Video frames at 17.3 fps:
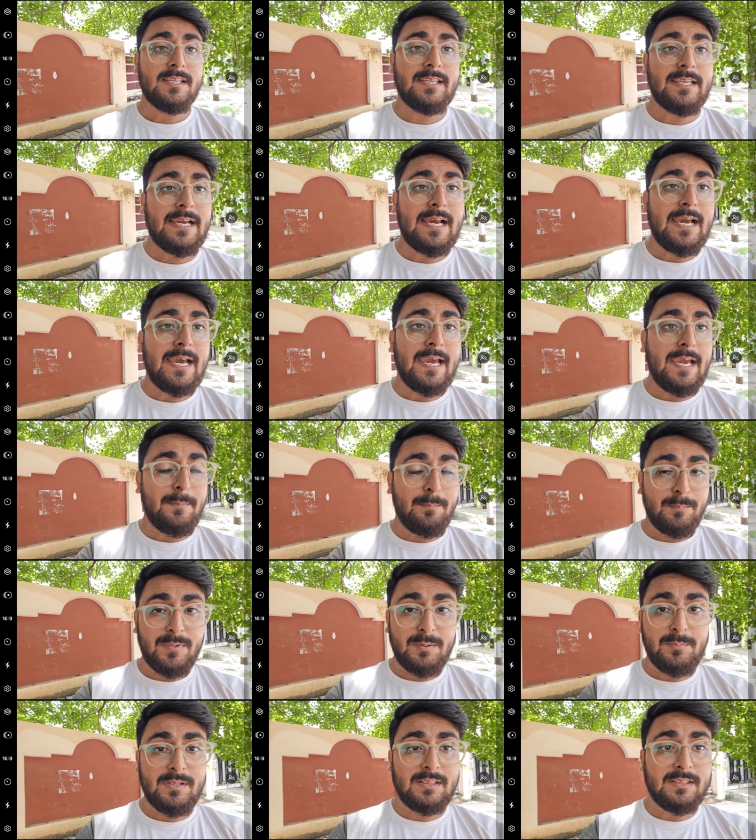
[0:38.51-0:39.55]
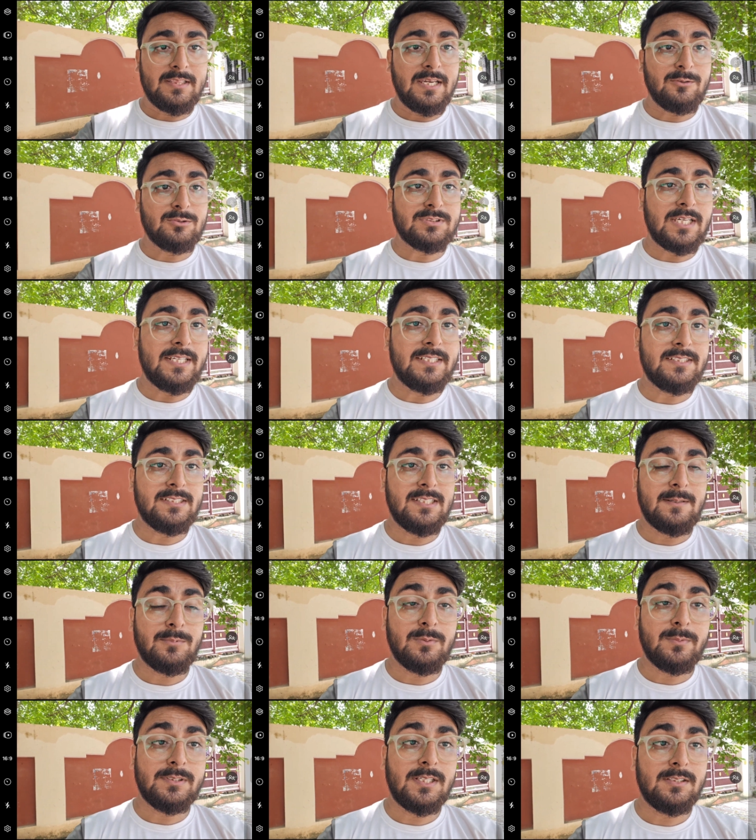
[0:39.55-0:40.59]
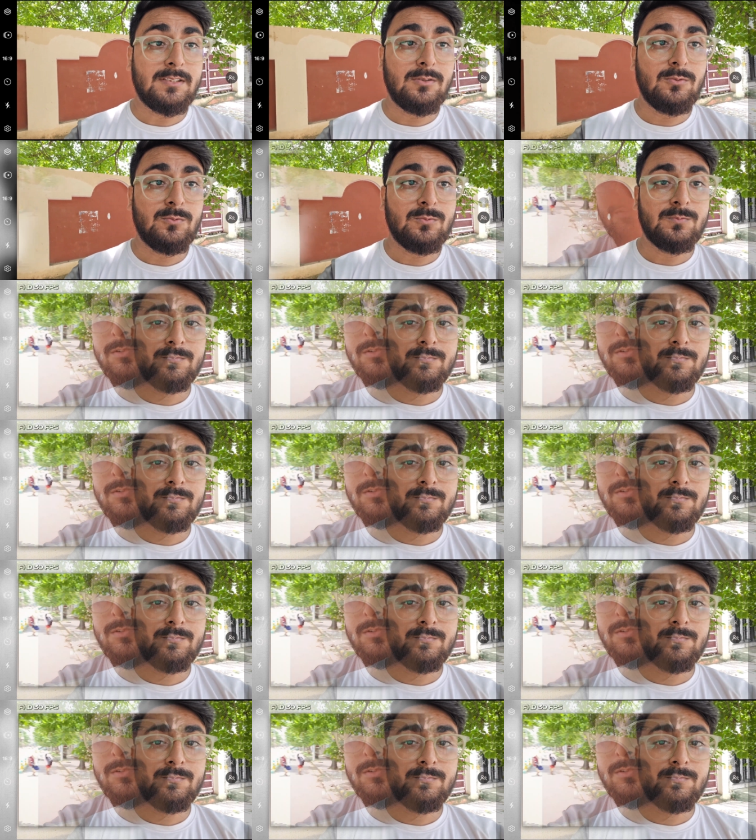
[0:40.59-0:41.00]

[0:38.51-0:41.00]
क्या ऐप में मिलता है वो सारी चीज़ें आपको बताता हूँ